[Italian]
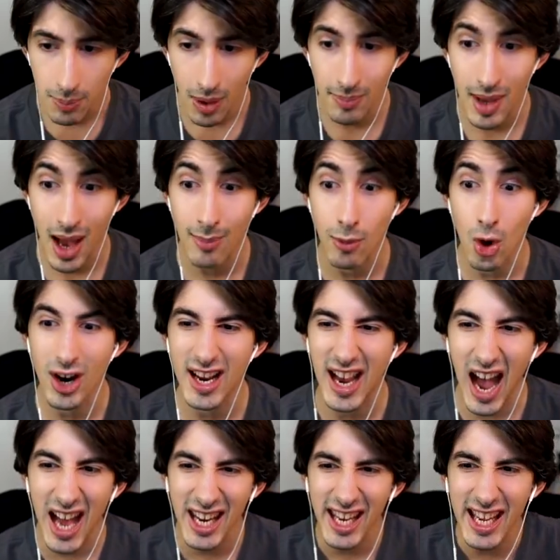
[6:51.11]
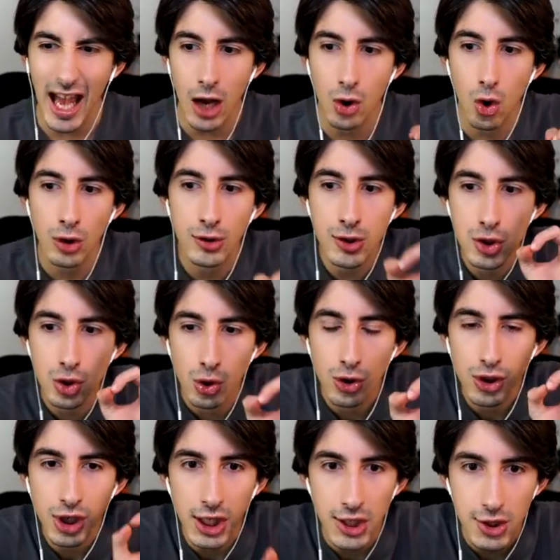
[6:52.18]
Poi abbiamo carica con
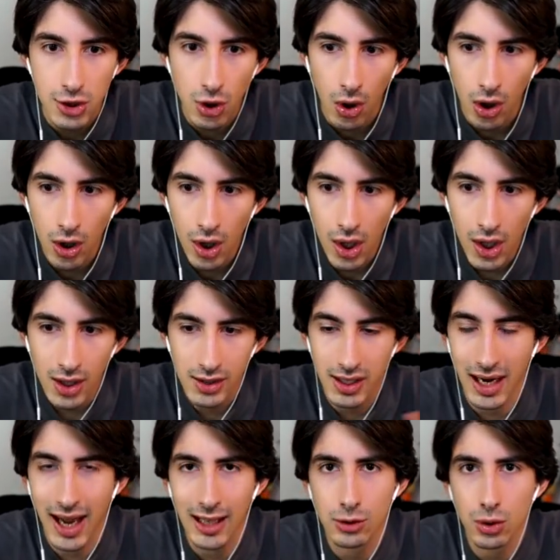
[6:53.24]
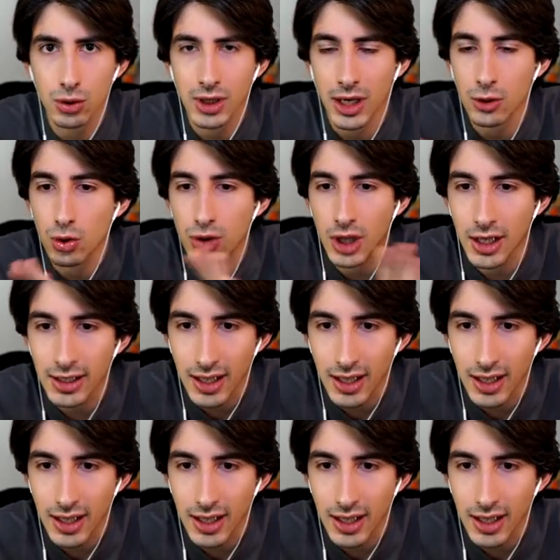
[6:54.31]
sorriso. Tra l'altro tradotta in